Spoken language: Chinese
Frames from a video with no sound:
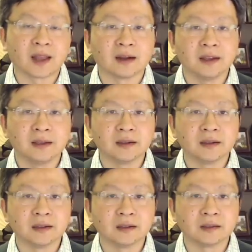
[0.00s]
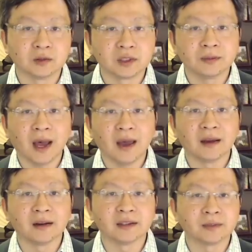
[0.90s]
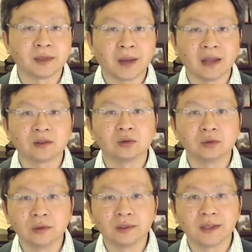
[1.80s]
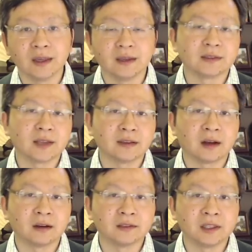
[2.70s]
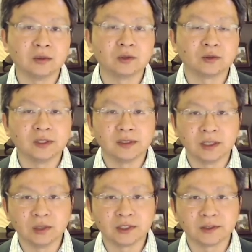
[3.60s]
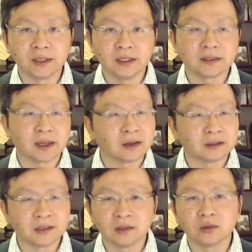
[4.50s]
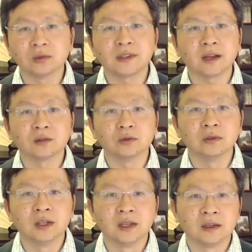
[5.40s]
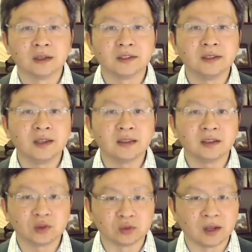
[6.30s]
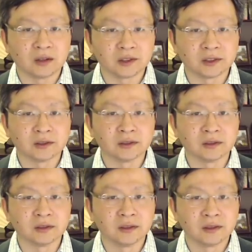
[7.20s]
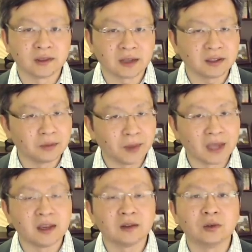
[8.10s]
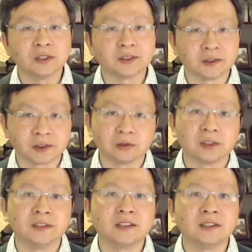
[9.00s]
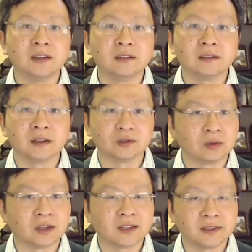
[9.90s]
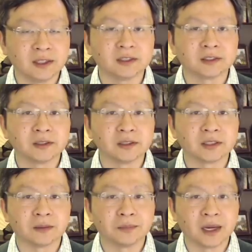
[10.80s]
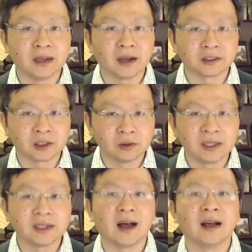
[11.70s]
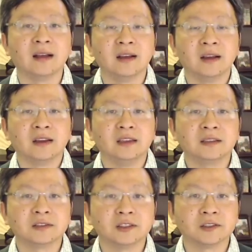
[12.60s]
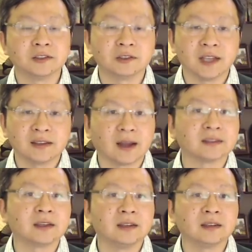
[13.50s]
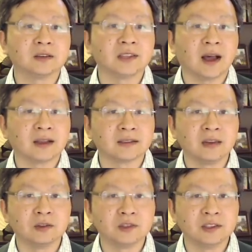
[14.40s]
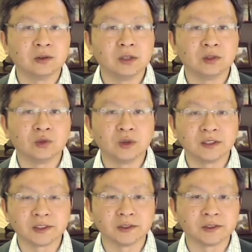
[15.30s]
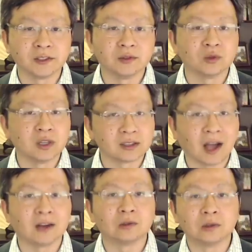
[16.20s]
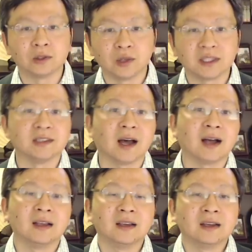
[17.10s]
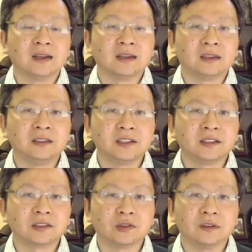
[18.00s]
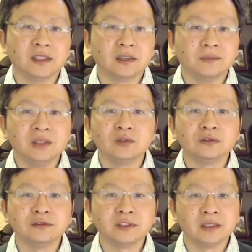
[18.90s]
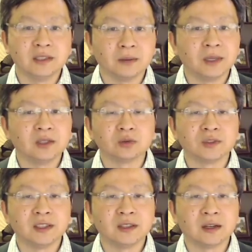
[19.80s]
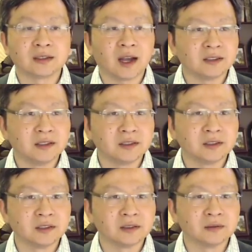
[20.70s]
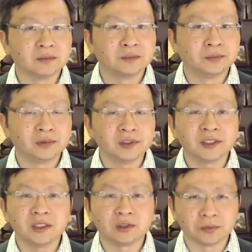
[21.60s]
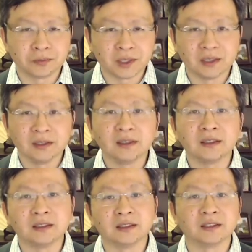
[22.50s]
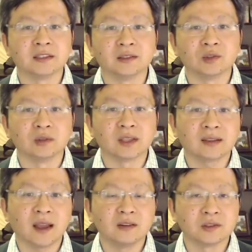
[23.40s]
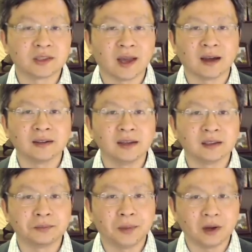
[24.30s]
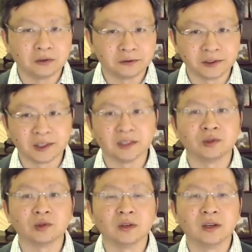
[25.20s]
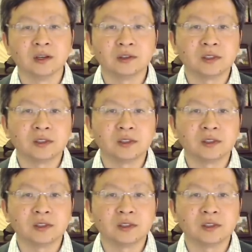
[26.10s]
党内的走资派啊，什么叛徒、公贼，再到帝国主义敌对势力，再到疆独、藏独，呃，今天呢，主要是强调百年国耻受人欺凌啊，主要在这个事情上培养仇恨感，意思是只有在党的领导下，才有机会雪耻、振作、大国崛起啊。而这个所谓的民族复兴、扬眉吐气呢，它其实不是一种平和的情绪，它带有强烈的报复情绪。